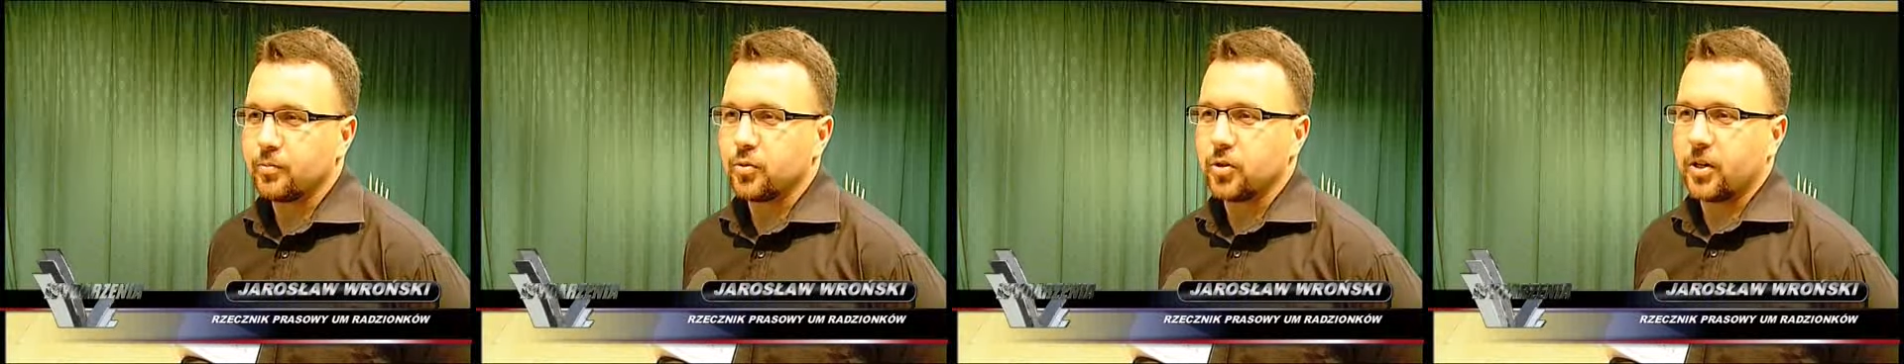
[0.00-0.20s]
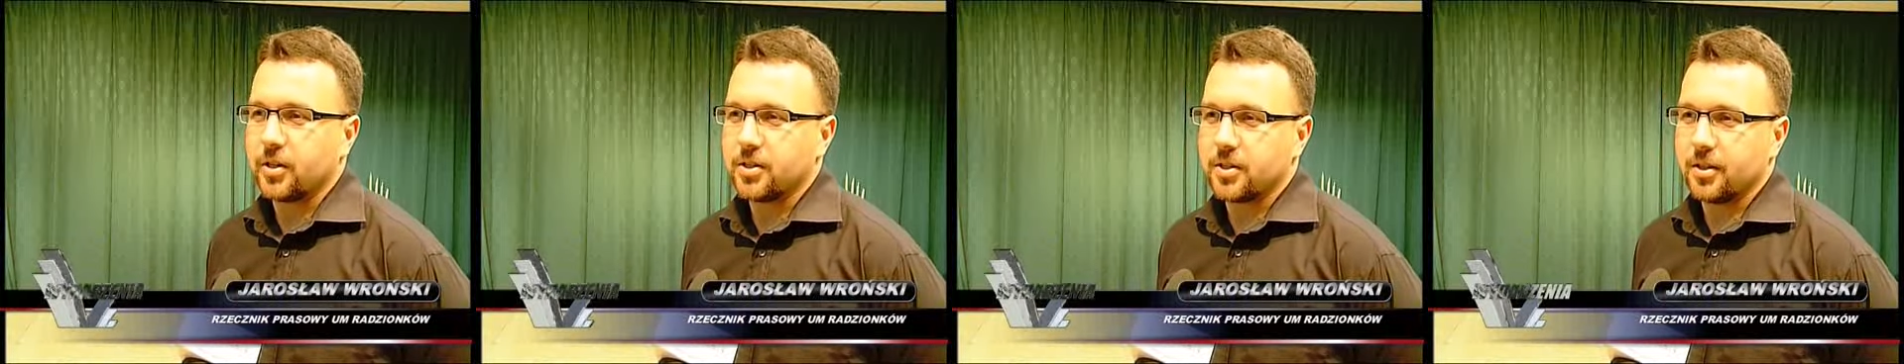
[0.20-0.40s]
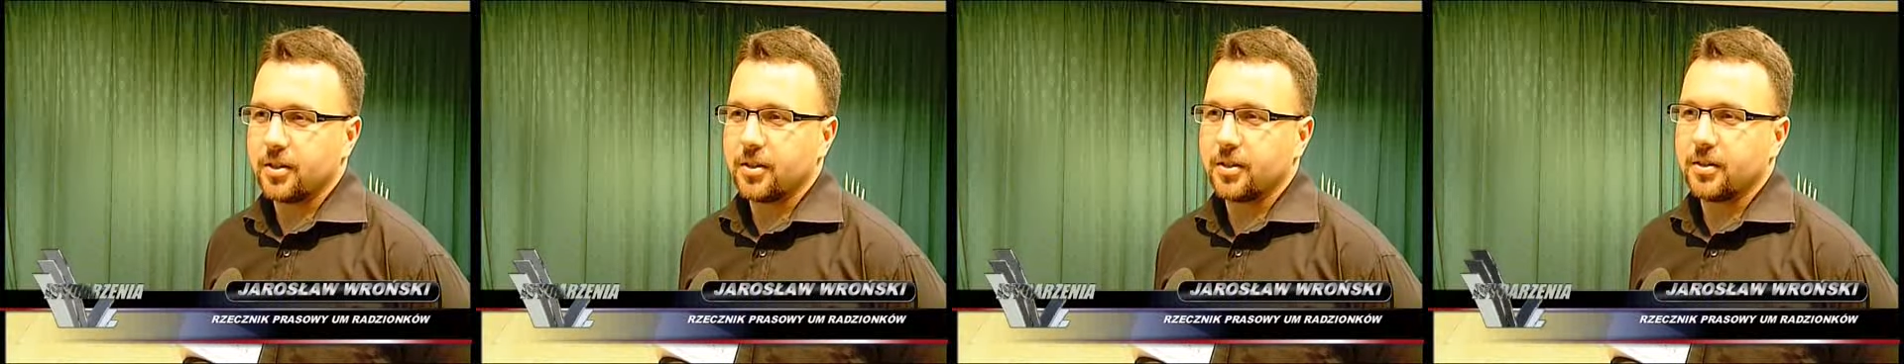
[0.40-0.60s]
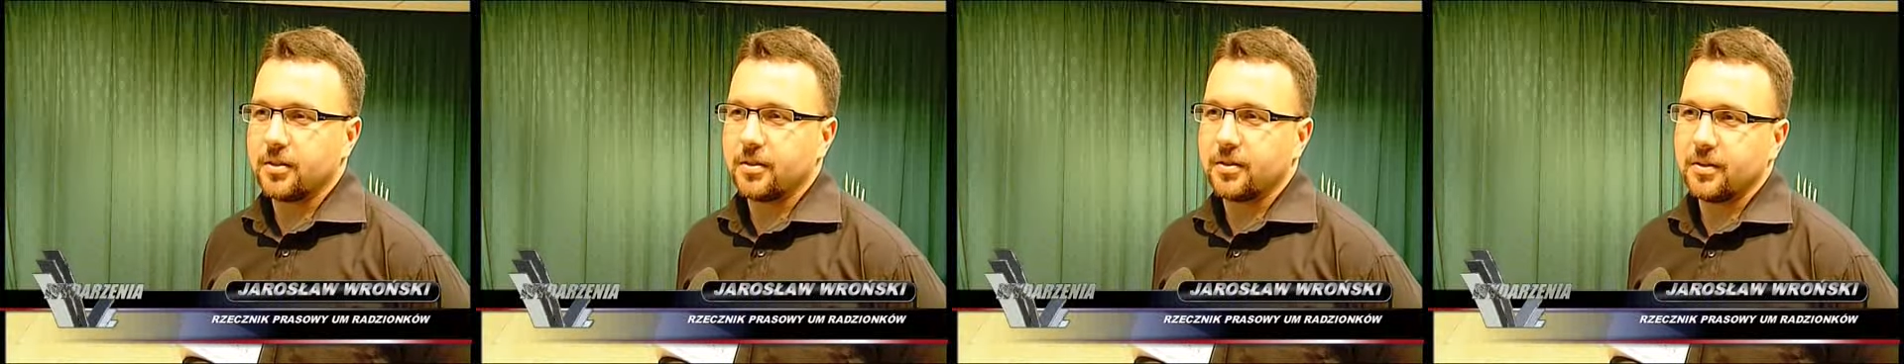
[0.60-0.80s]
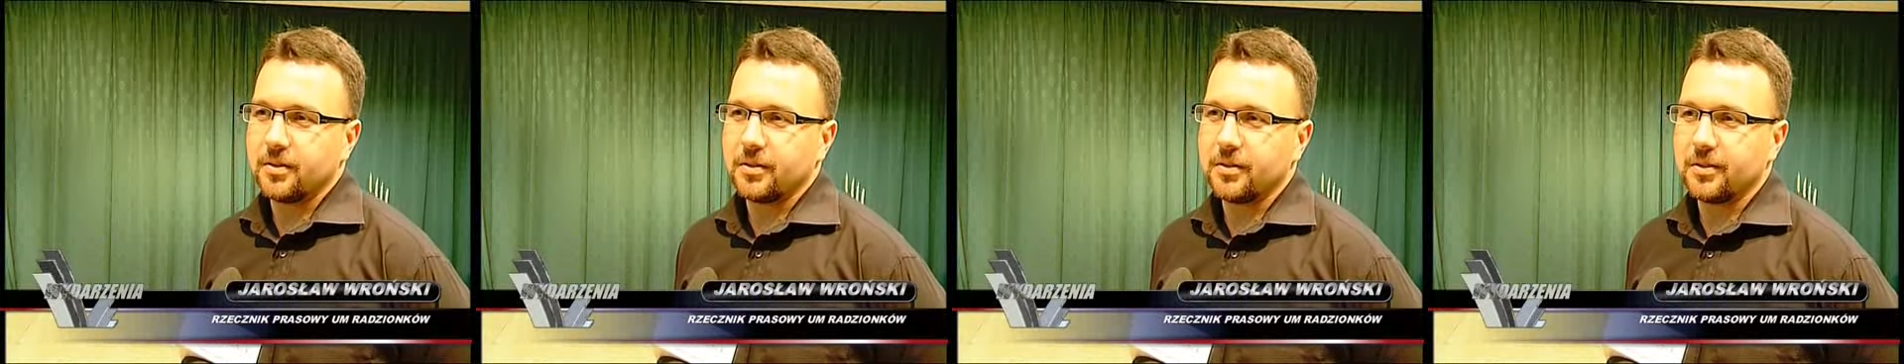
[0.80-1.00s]
przekazane
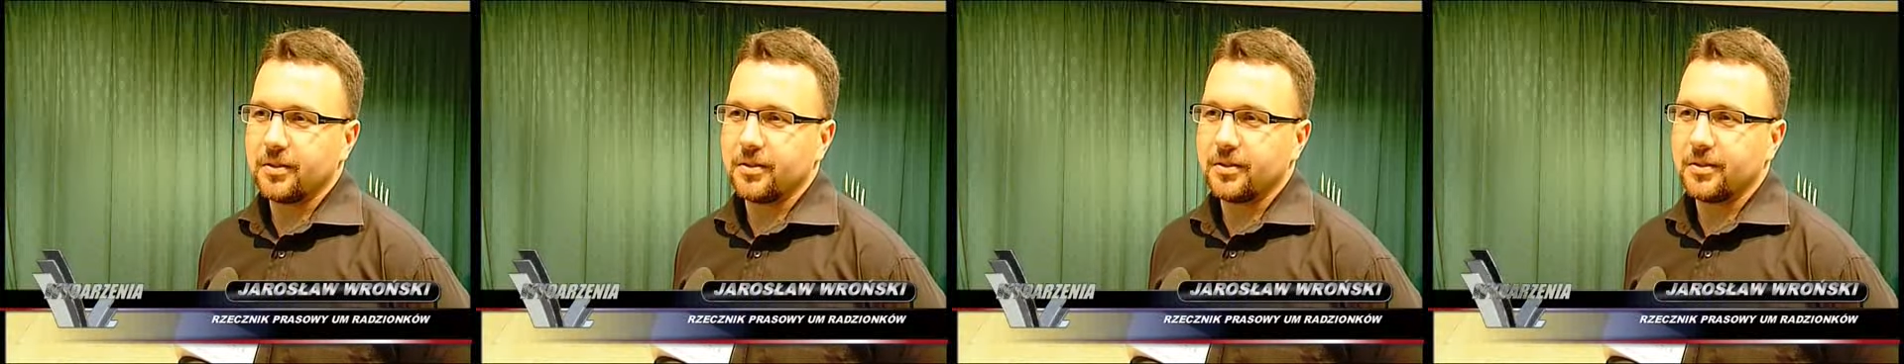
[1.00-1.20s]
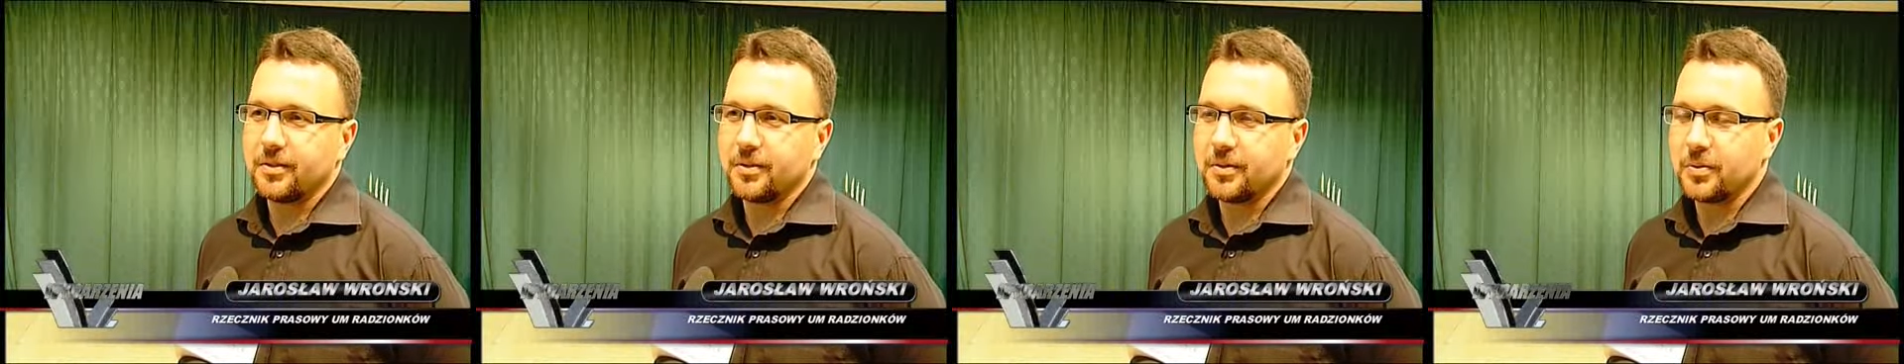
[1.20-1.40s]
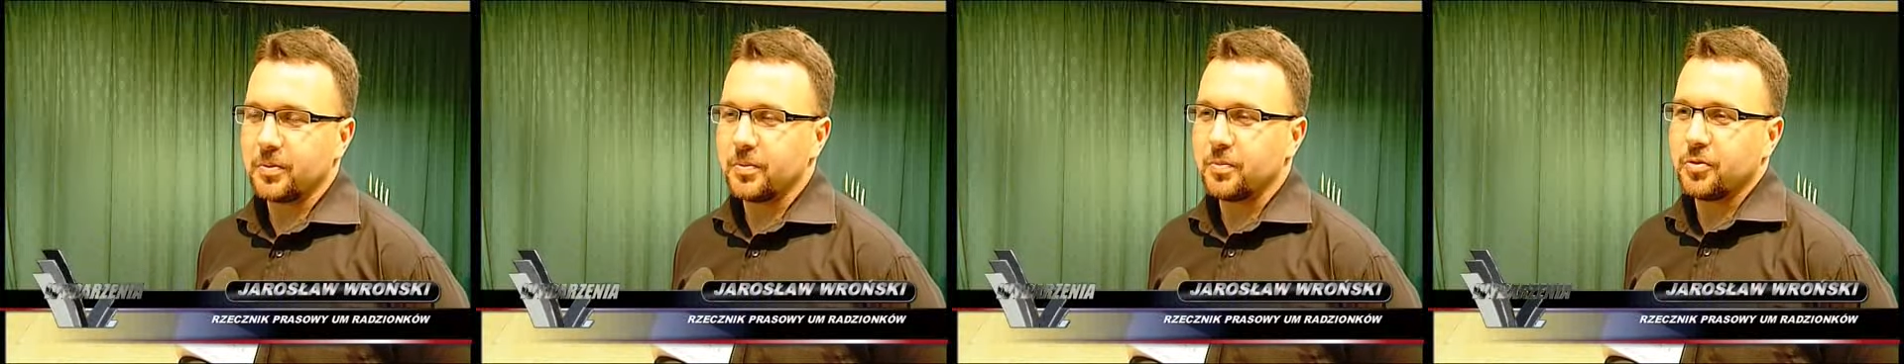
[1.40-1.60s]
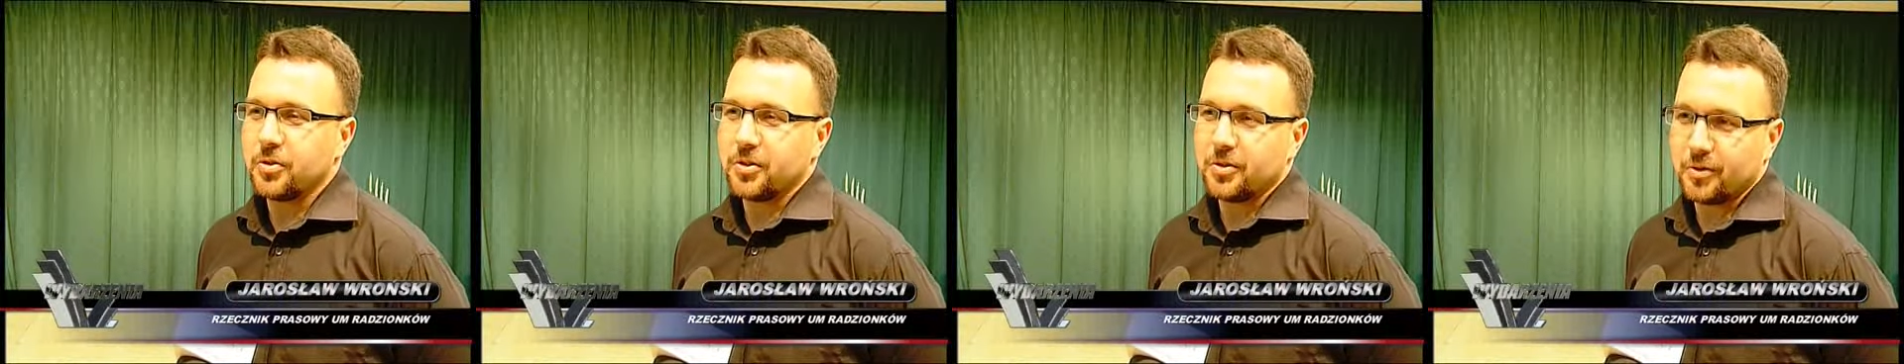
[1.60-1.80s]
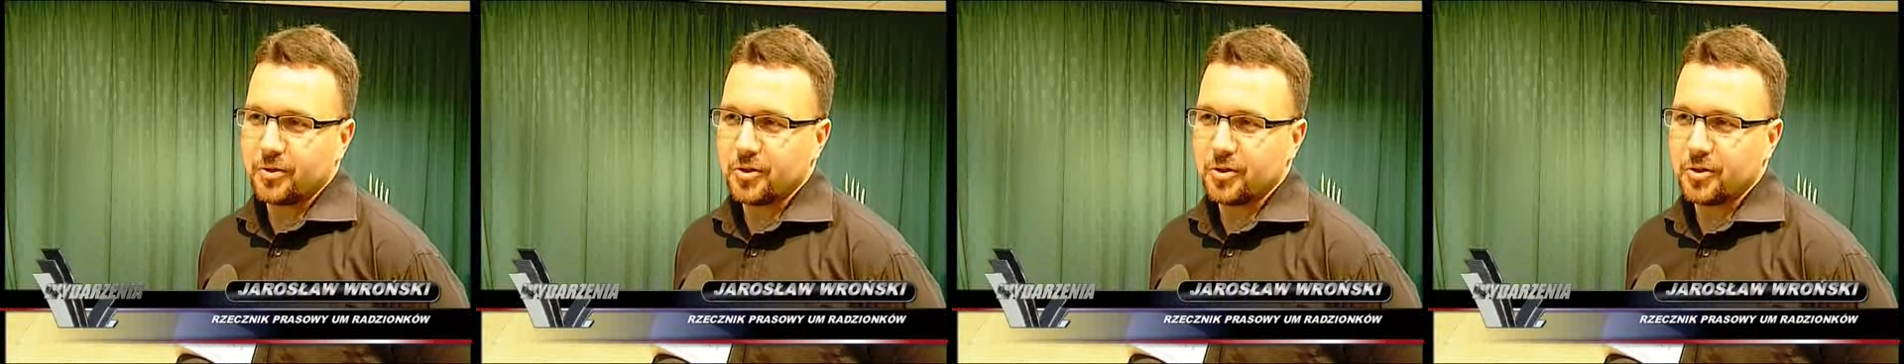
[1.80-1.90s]
e, przez